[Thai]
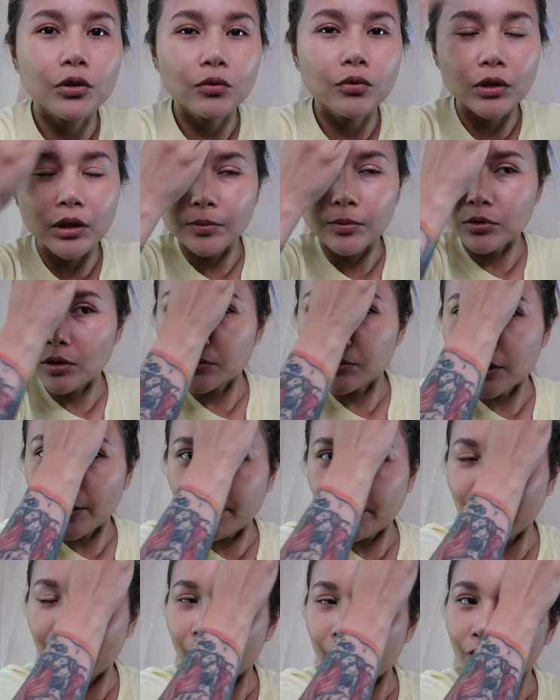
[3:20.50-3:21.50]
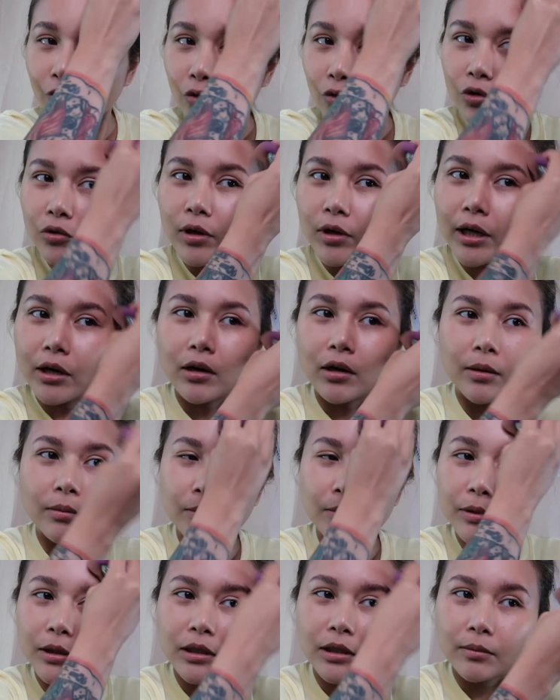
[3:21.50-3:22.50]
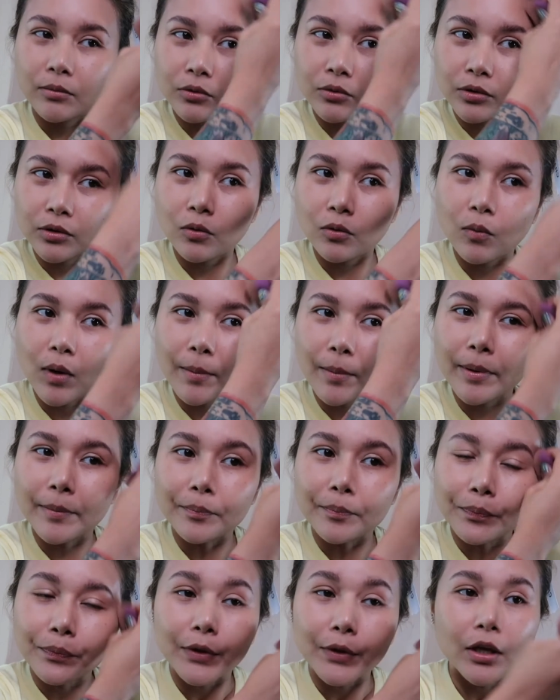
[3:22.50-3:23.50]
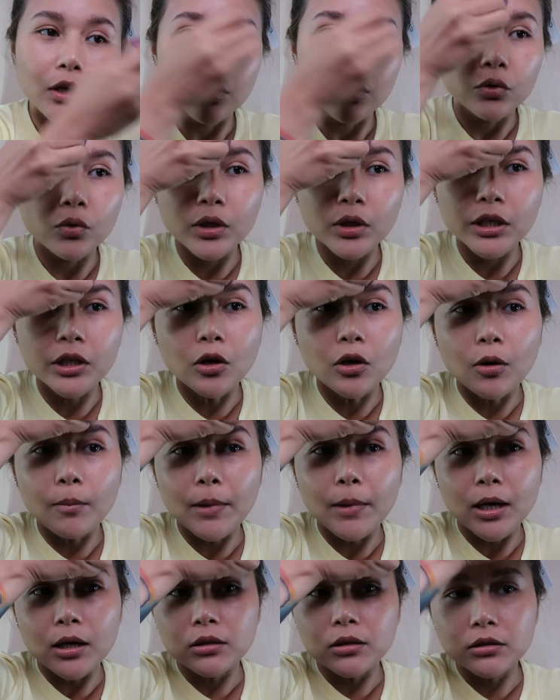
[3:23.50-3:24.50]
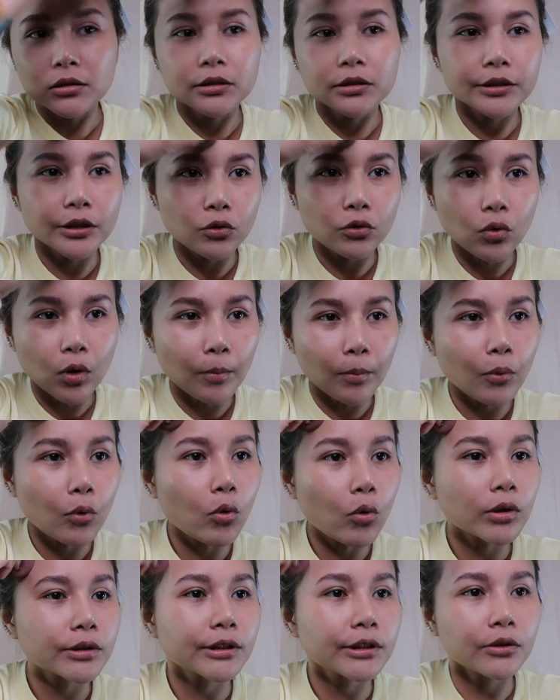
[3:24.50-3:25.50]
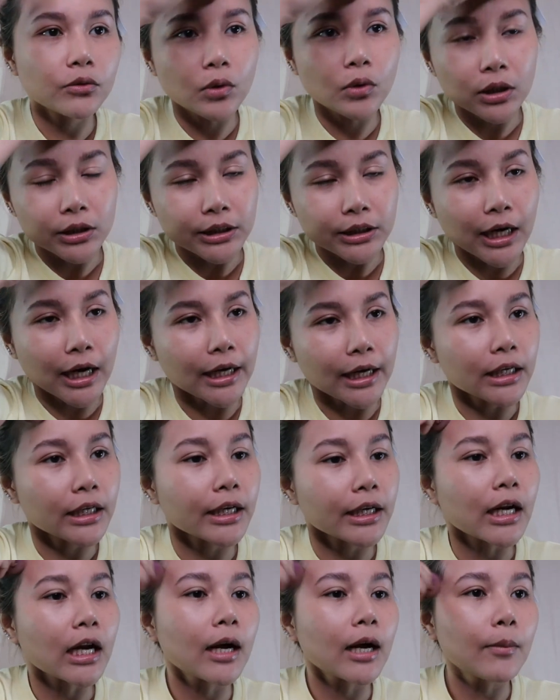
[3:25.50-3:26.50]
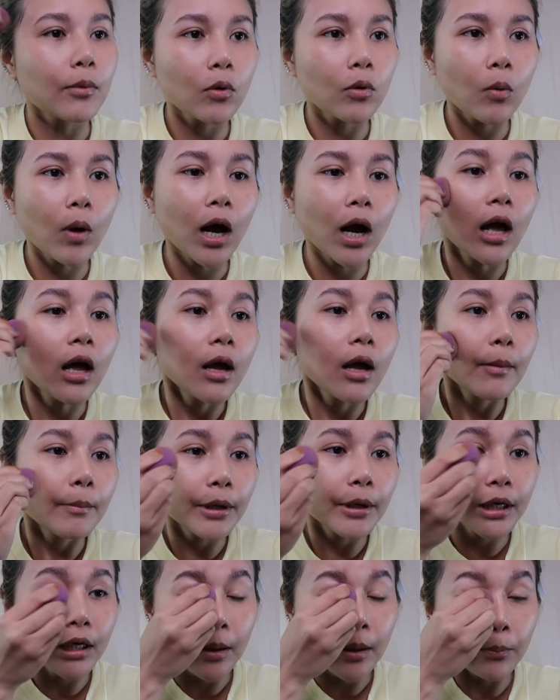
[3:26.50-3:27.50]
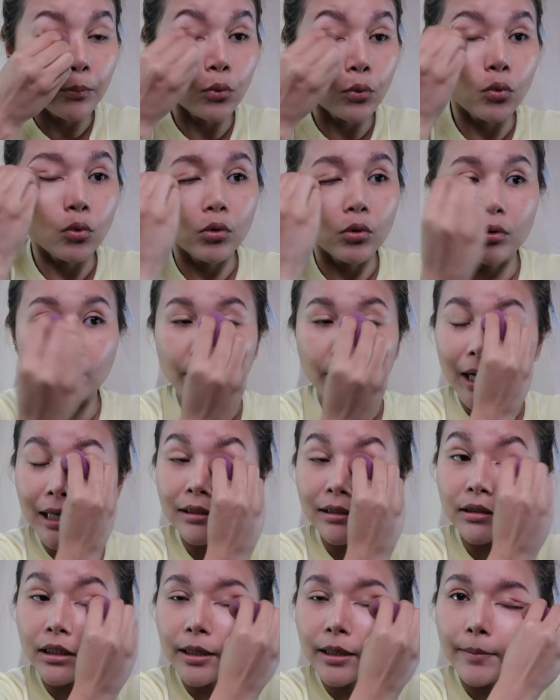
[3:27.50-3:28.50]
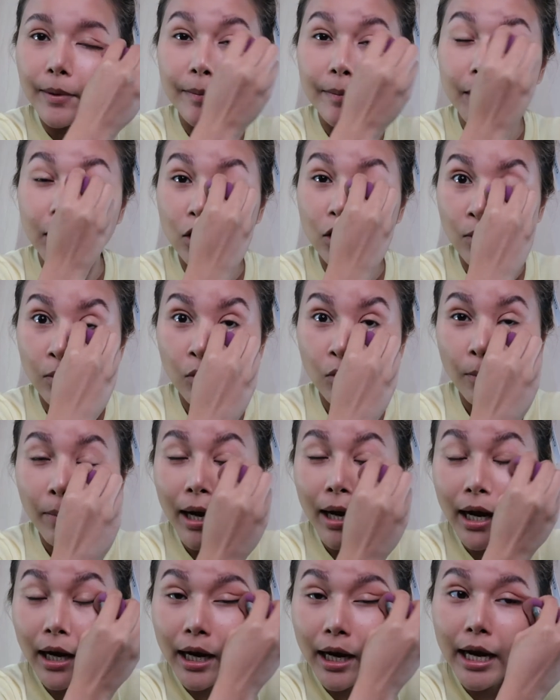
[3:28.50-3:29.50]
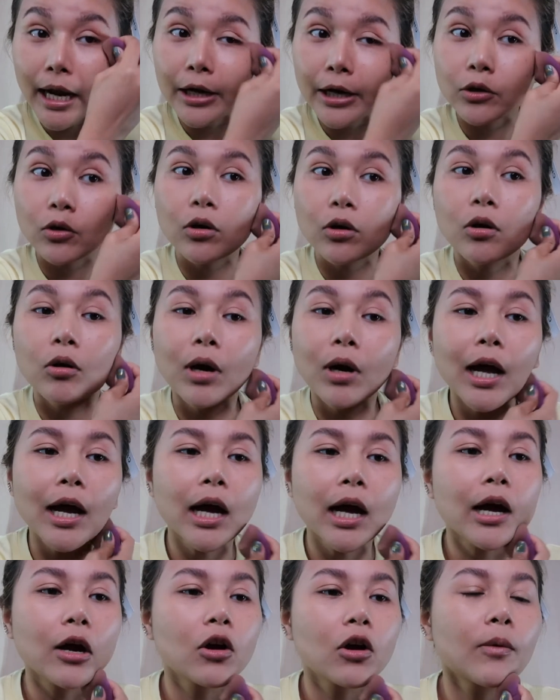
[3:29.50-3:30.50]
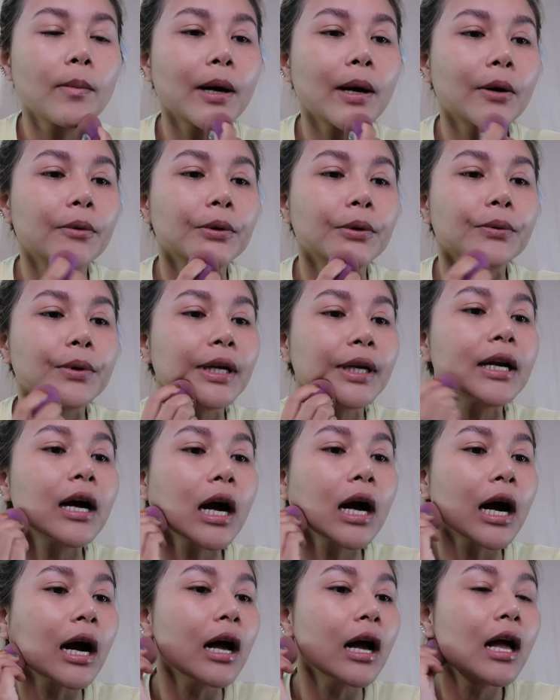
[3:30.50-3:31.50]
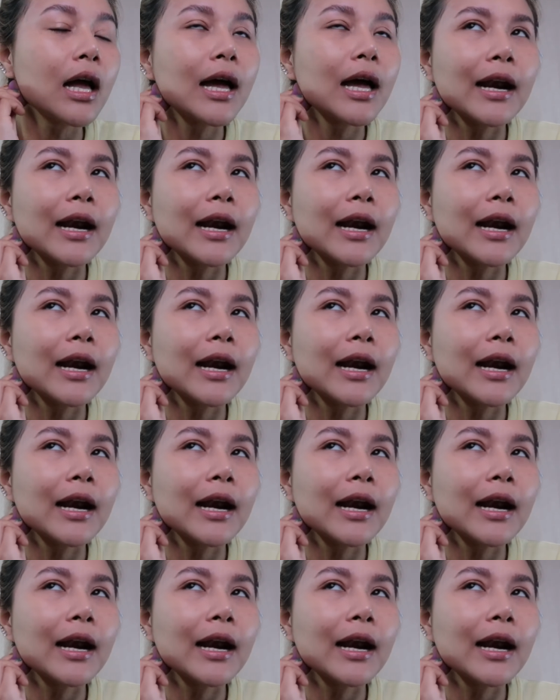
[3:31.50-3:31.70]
ส่วนตัวดิชอบใช้แป้งฝุ่นอยู่แล้วนะเพื่อนๆดิรู้สึกว่าแบบตัวนี้ออกมาก็คือสะดวกพกสะดวกใช้เลยนะคะ เพราะว่าเป็นกระปุกพลาสติกแบบนี้ก็พกพาง่ายเนาะแล้วราคาก็เบาด้วยนะคะ